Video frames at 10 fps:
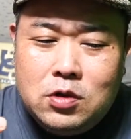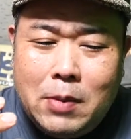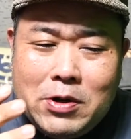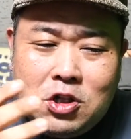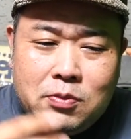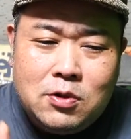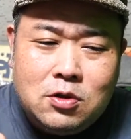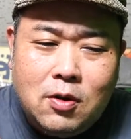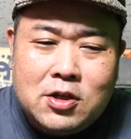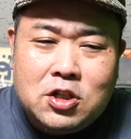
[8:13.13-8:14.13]
やっぱり自分
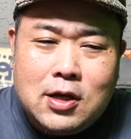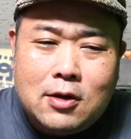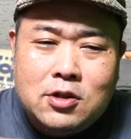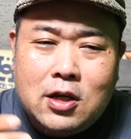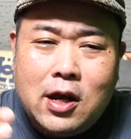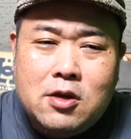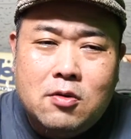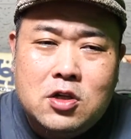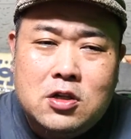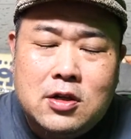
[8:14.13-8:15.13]
とは違う世界
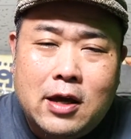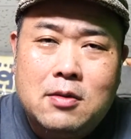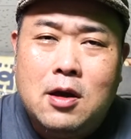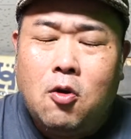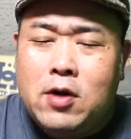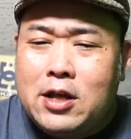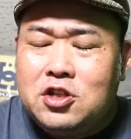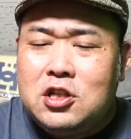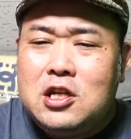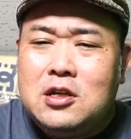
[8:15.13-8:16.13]
の人間、同
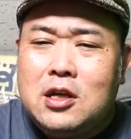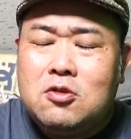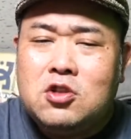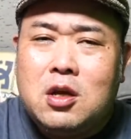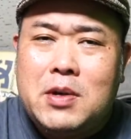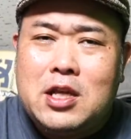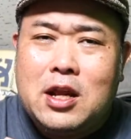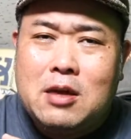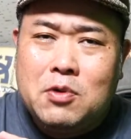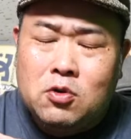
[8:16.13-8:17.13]
じ人間として見て
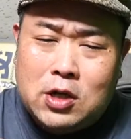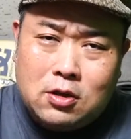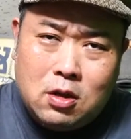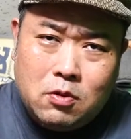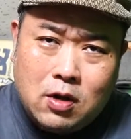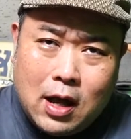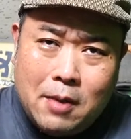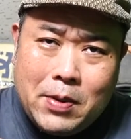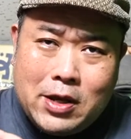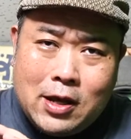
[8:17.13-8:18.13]
ない描写っていうものがやっ
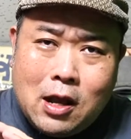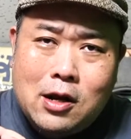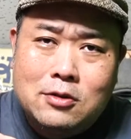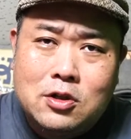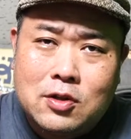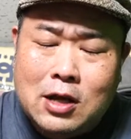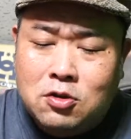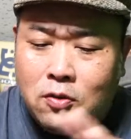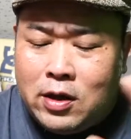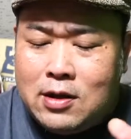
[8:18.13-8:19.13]
ぱり描かれるんです。だから
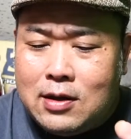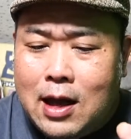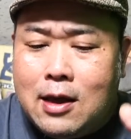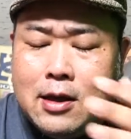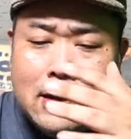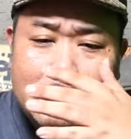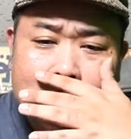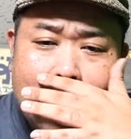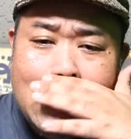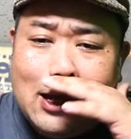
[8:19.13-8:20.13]
その辺が
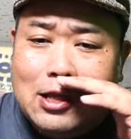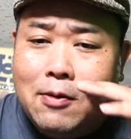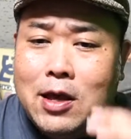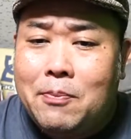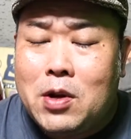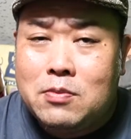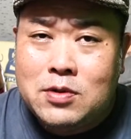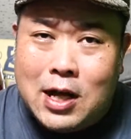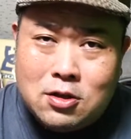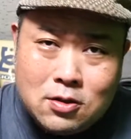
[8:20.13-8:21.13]
嫌な方はやっぱり
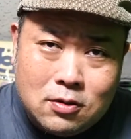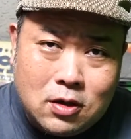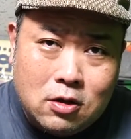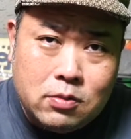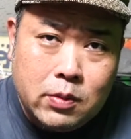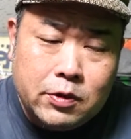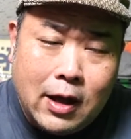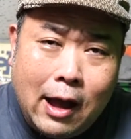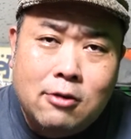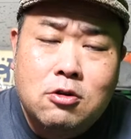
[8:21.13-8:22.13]
ムカつくっていう部分
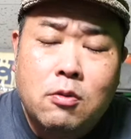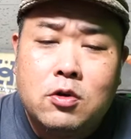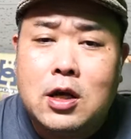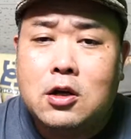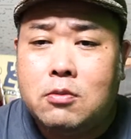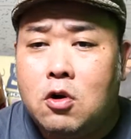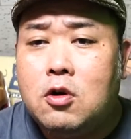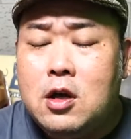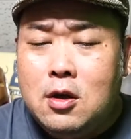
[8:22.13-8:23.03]
あると思うんだけども、